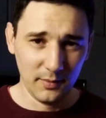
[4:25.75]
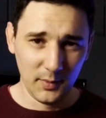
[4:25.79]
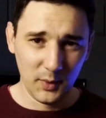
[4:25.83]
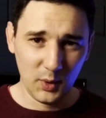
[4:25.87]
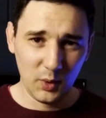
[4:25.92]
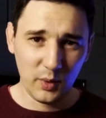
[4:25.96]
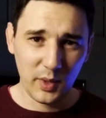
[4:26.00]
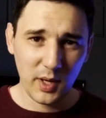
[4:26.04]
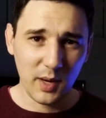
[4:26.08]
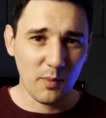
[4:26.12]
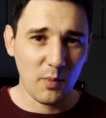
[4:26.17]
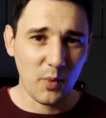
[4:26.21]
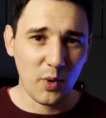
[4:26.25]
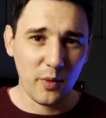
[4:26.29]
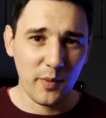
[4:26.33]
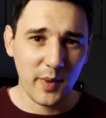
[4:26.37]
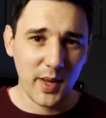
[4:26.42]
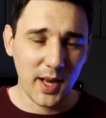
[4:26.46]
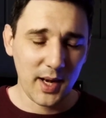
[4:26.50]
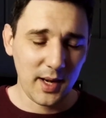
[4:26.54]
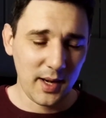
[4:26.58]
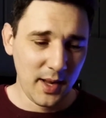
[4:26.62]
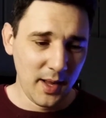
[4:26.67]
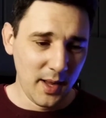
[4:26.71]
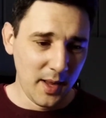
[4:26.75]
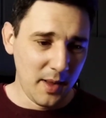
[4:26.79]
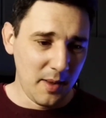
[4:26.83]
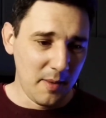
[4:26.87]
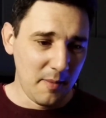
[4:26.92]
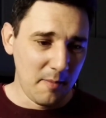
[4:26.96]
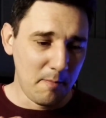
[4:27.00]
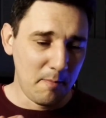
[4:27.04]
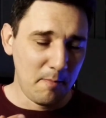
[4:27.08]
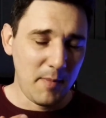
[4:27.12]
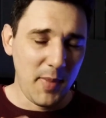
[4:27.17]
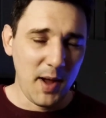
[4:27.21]
Dura muy bien,
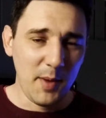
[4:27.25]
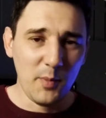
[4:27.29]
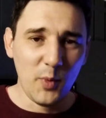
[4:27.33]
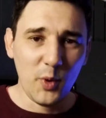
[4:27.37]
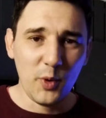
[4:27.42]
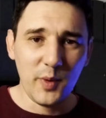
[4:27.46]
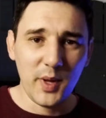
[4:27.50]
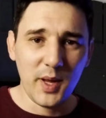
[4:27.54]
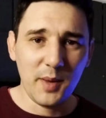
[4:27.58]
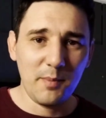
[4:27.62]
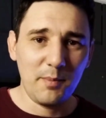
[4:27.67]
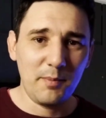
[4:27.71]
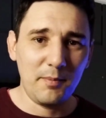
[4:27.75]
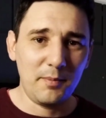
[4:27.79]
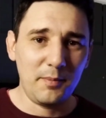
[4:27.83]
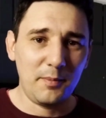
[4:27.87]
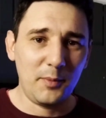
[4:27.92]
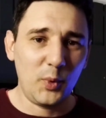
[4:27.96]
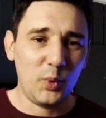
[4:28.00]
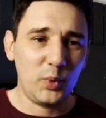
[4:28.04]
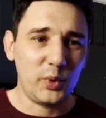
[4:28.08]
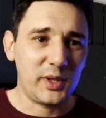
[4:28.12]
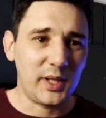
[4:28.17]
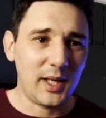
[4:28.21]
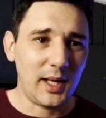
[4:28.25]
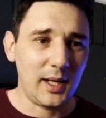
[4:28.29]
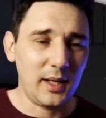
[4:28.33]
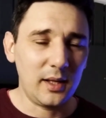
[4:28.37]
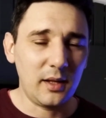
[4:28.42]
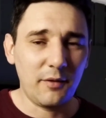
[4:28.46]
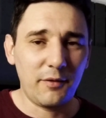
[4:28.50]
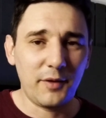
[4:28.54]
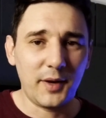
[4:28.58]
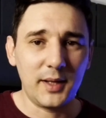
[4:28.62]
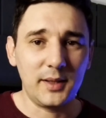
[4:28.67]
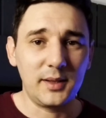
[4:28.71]
va muy bien usar
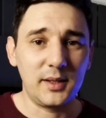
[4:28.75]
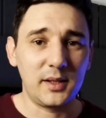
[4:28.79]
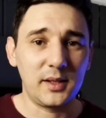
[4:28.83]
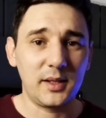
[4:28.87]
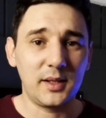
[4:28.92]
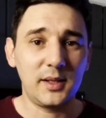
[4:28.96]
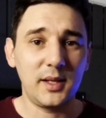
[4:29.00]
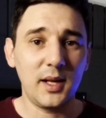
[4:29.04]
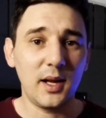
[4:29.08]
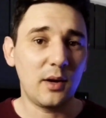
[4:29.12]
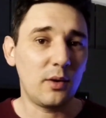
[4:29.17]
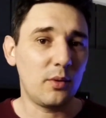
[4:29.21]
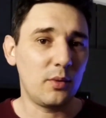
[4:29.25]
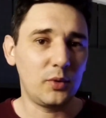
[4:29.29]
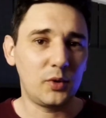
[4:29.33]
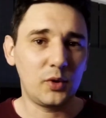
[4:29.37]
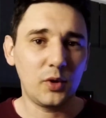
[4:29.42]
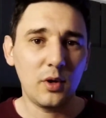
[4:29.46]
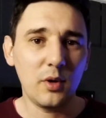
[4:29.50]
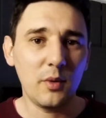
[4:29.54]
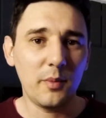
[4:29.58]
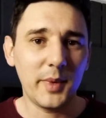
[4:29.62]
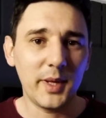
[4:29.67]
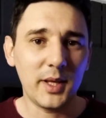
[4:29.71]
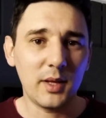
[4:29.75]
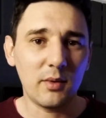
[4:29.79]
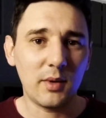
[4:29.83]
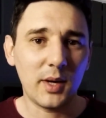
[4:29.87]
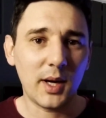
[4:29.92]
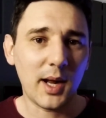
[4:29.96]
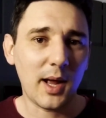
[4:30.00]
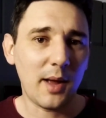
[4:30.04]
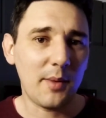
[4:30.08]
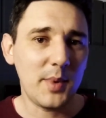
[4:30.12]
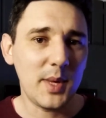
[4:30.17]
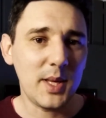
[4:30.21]
esta fragancia, ya sea con solamente
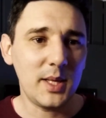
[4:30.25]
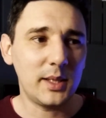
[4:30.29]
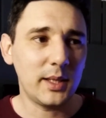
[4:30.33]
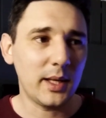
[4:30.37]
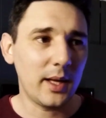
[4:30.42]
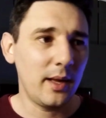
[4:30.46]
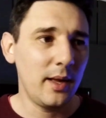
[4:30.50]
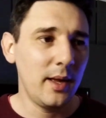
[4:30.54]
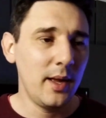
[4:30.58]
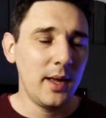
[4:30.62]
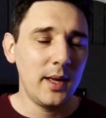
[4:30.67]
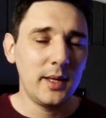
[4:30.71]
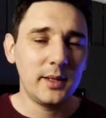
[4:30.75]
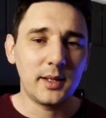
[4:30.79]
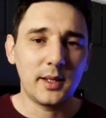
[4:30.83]
una camisa,